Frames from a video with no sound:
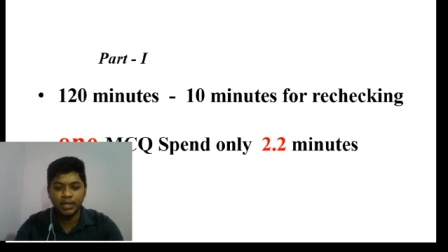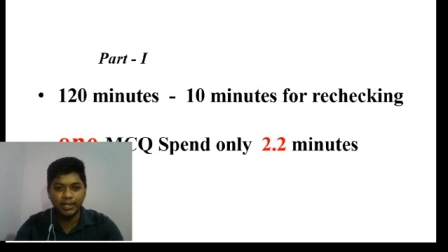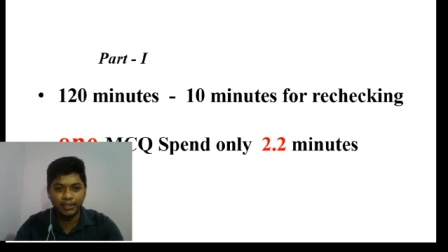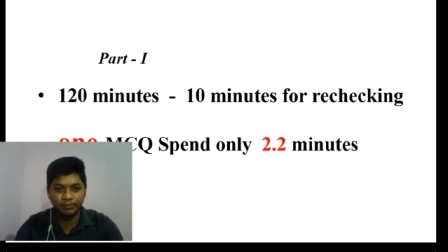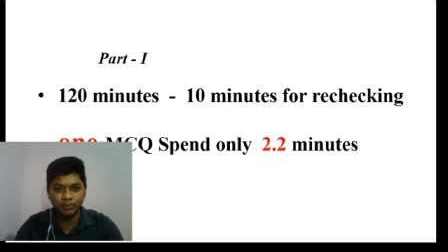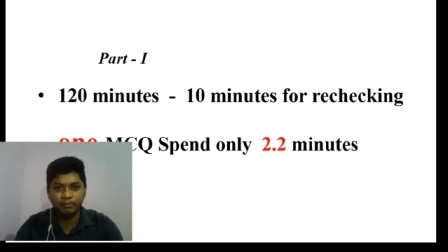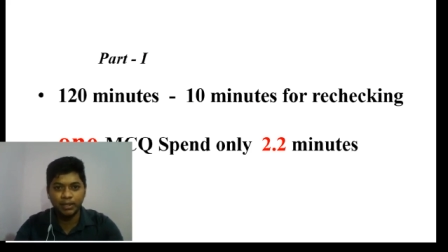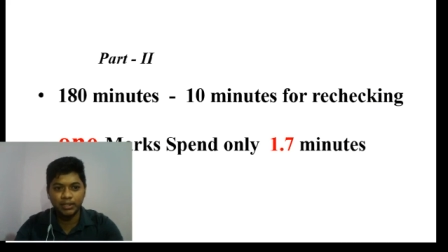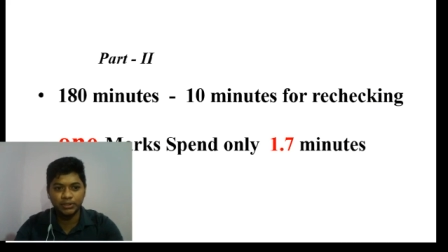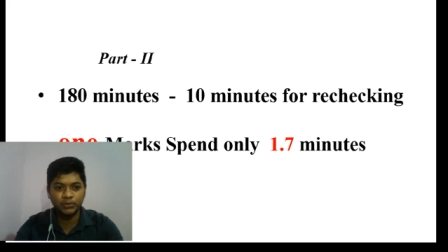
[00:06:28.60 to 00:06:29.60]
அதே போல்
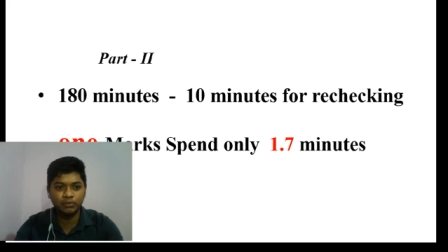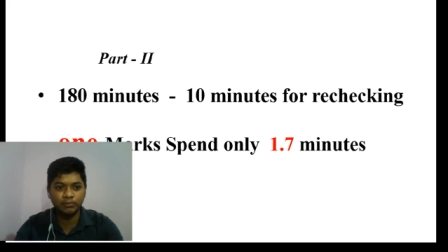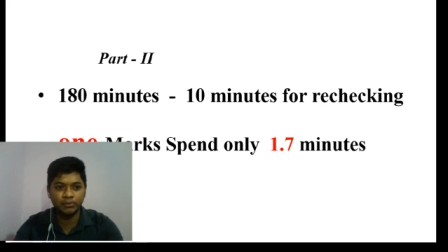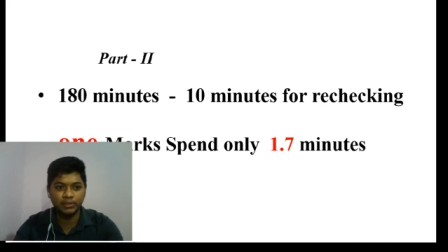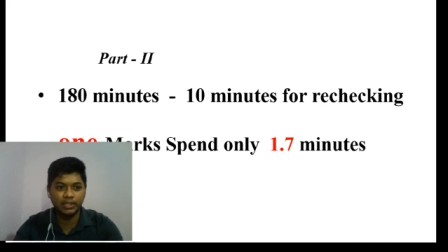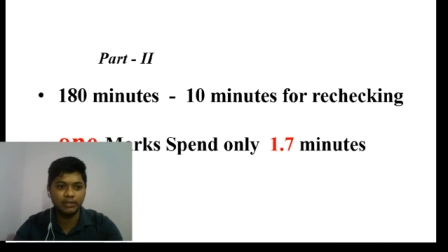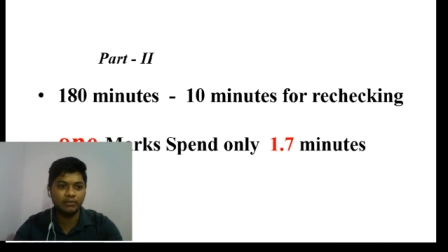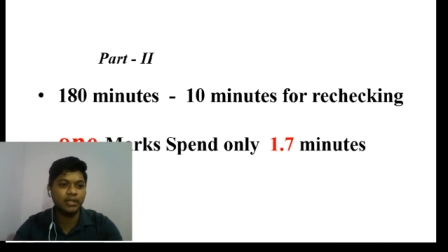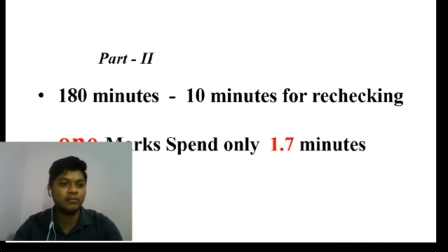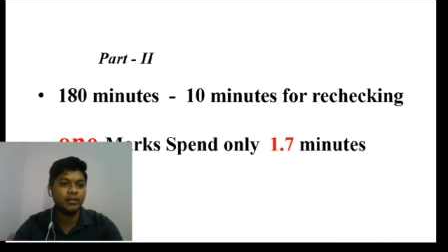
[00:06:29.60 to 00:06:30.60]
பார்ட் டூவை பொறுத்தளவில்